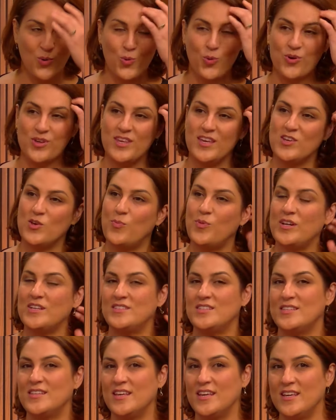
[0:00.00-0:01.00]
O que, que o
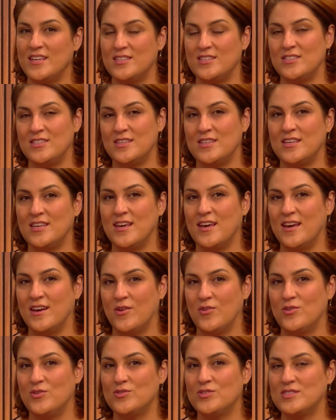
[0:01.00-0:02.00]
presidente, que
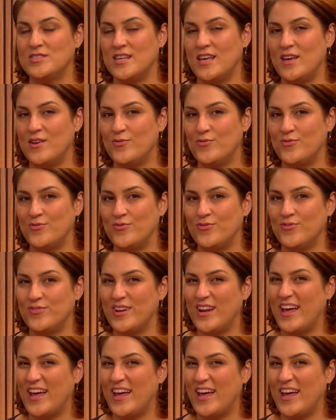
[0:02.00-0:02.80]
é o Youssef